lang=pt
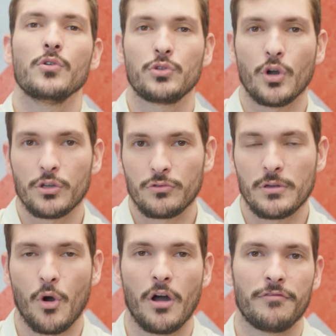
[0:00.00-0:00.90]
o dono do
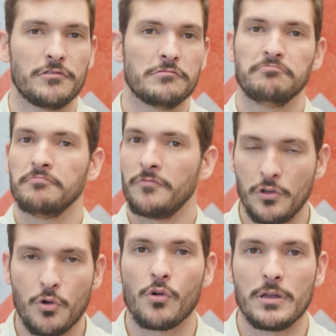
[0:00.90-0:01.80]
imóvel
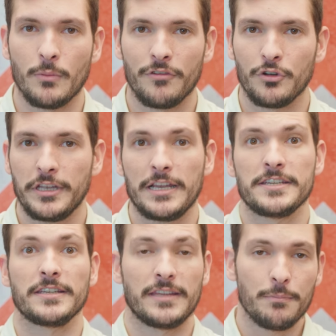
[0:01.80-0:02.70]
ficou com o imóvel dele
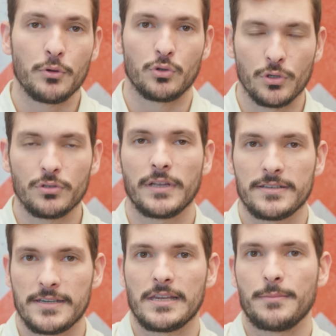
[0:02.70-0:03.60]
esse tempo todo,
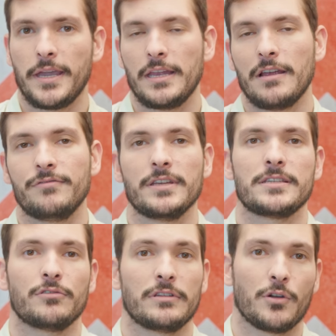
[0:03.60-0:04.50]
né, sem saber que ele havia
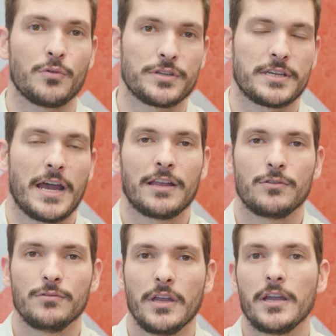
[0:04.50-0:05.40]
sido
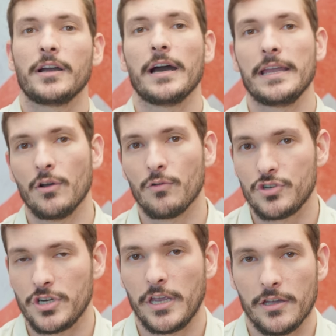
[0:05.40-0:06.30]
negociado, ganhou o
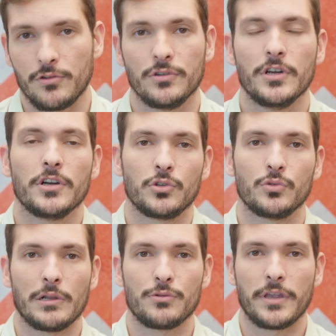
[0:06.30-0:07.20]
dinheiro
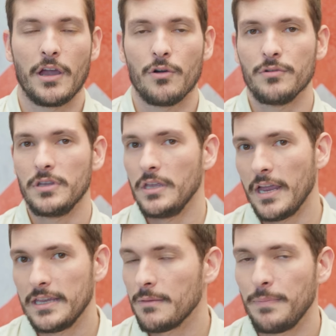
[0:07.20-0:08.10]
do aluguel e
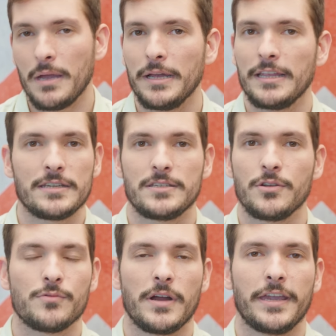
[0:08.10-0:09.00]
ainda permanece
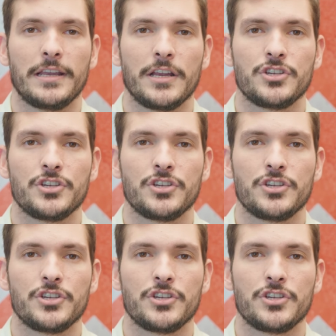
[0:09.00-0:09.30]
com aquele